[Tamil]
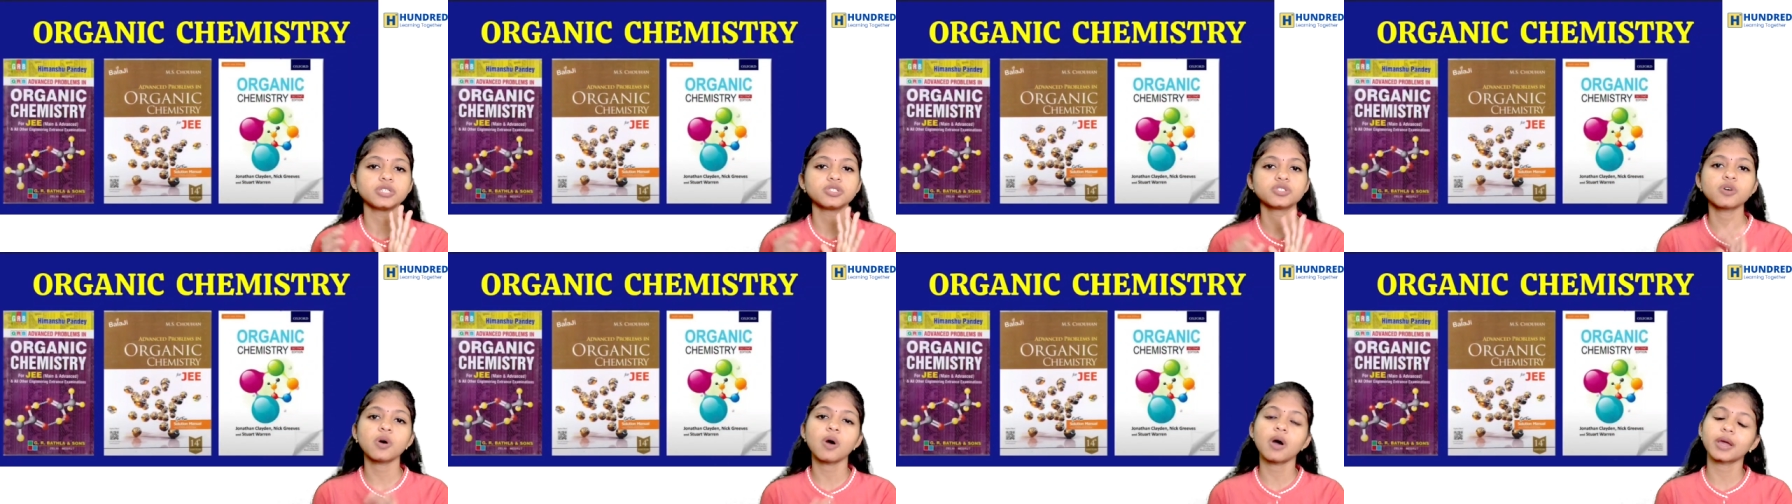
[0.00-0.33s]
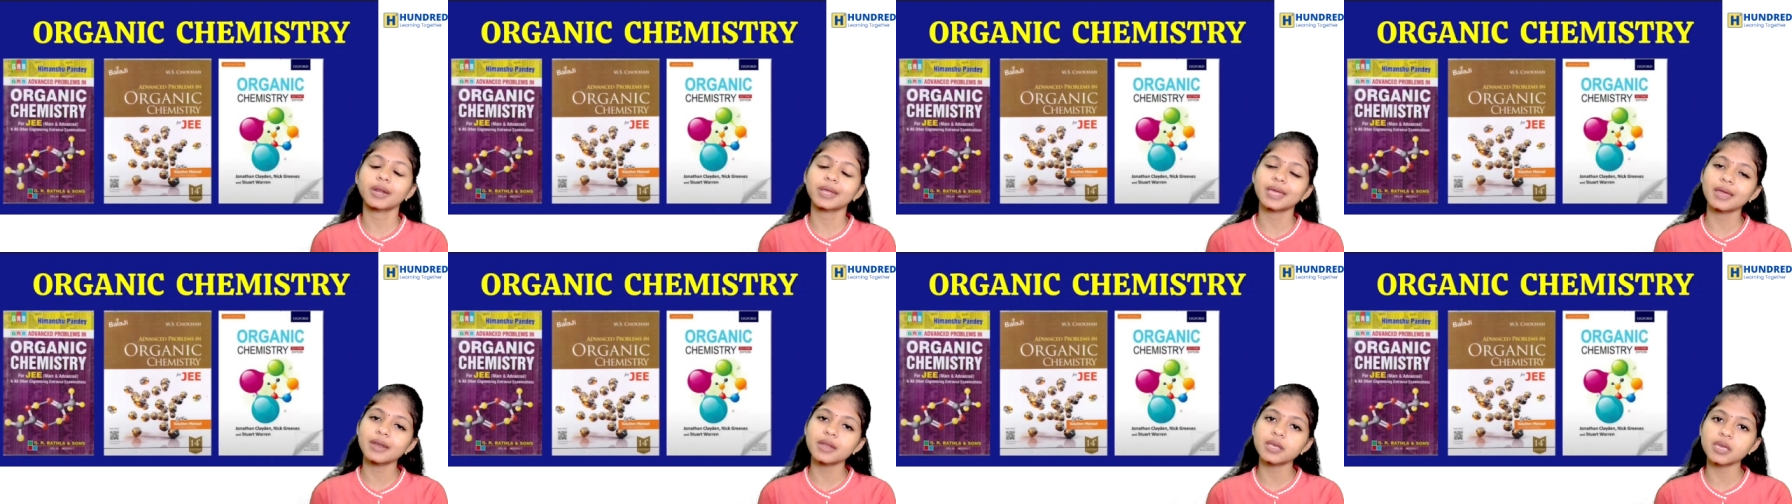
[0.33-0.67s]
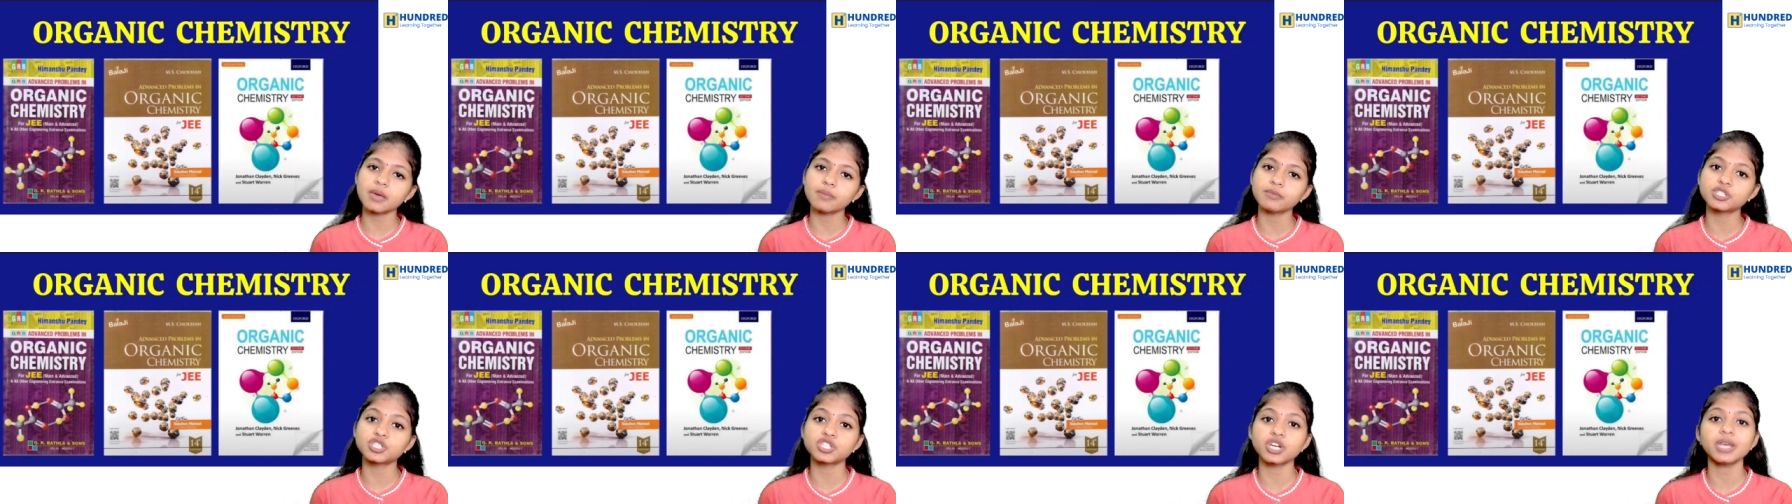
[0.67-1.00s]
So organic
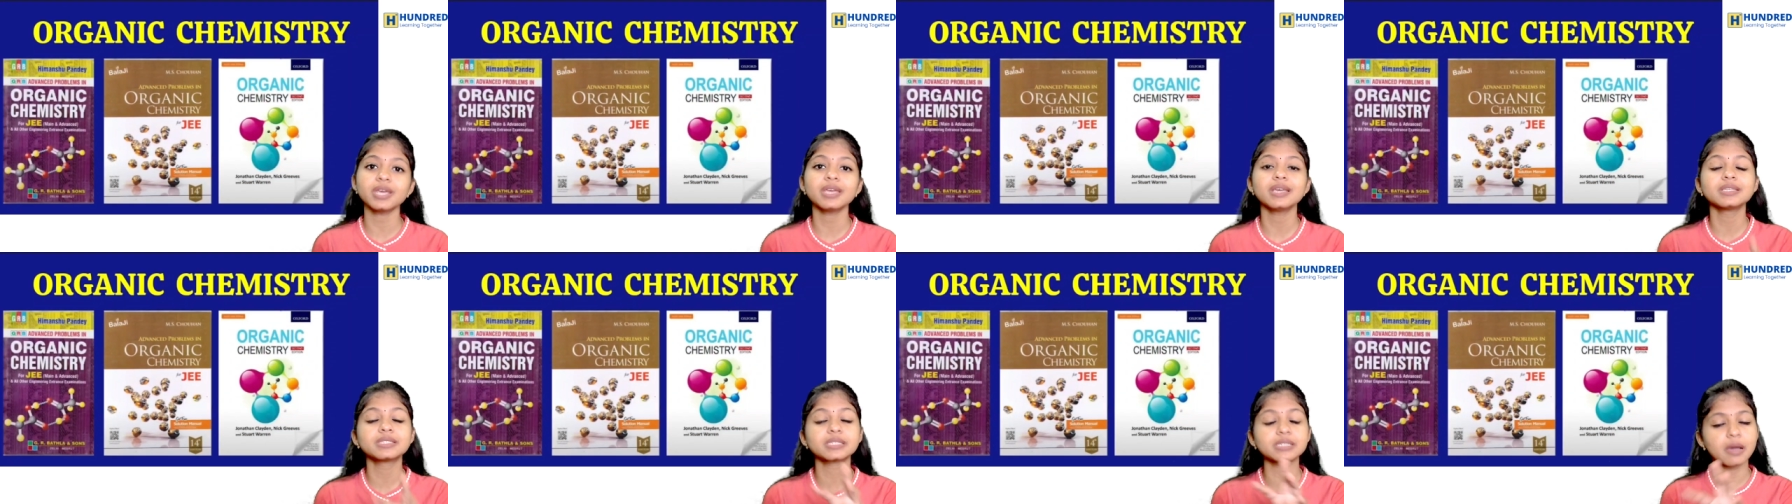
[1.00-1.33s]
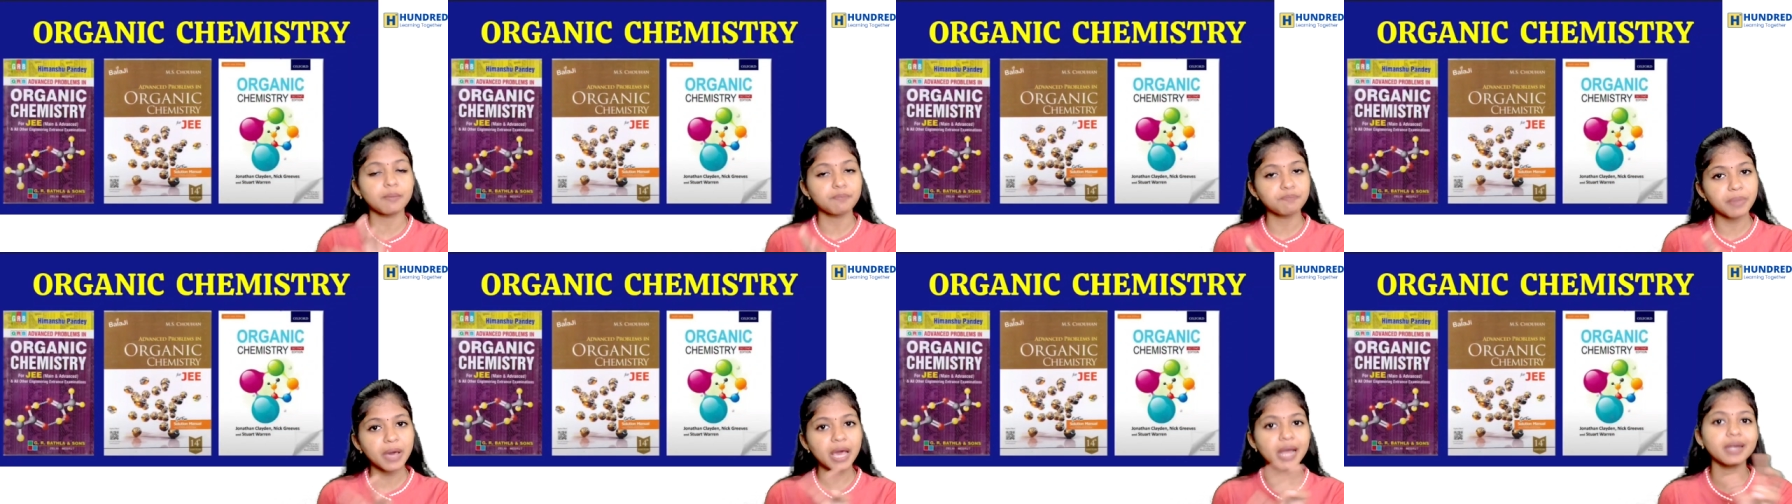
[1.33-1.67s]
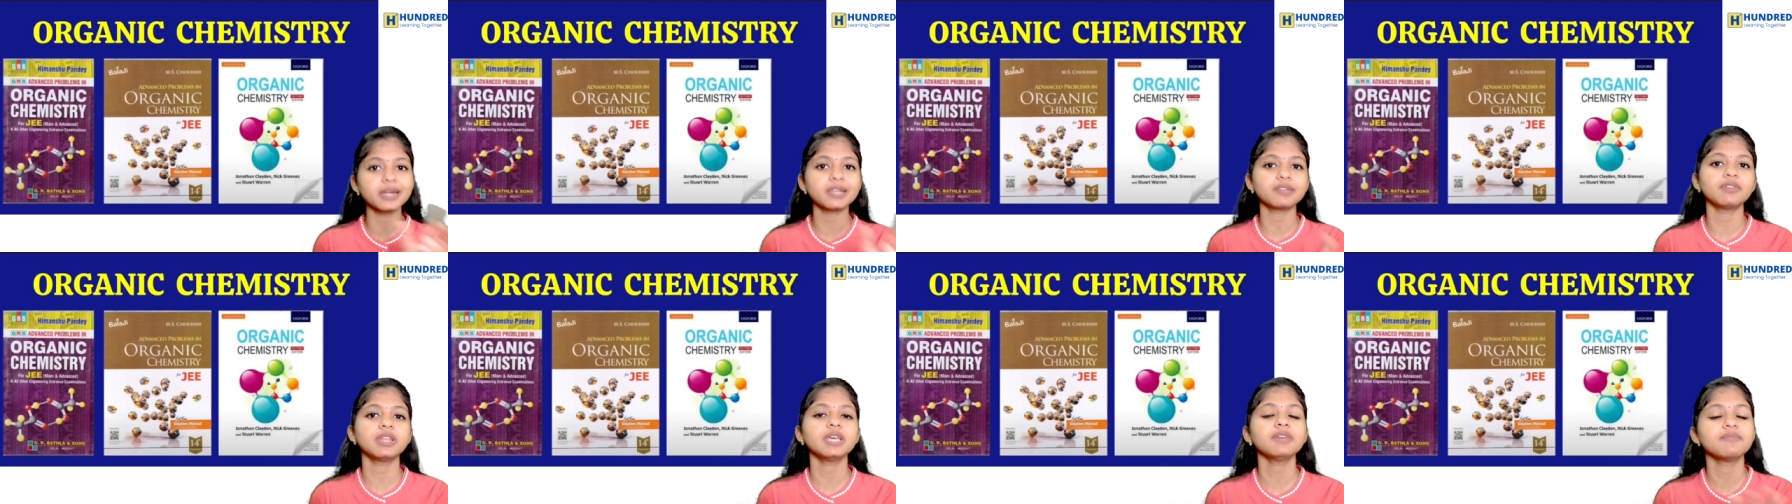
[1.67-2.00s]
chemistry is
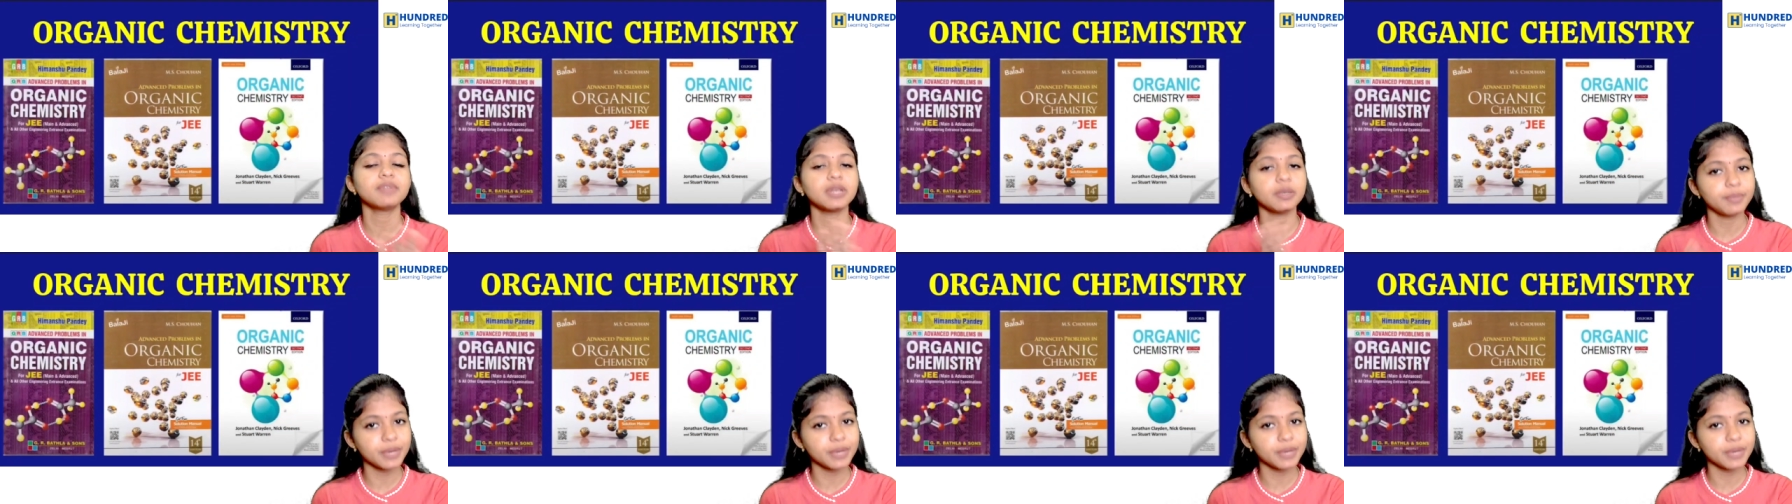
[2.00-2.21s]
comparatively will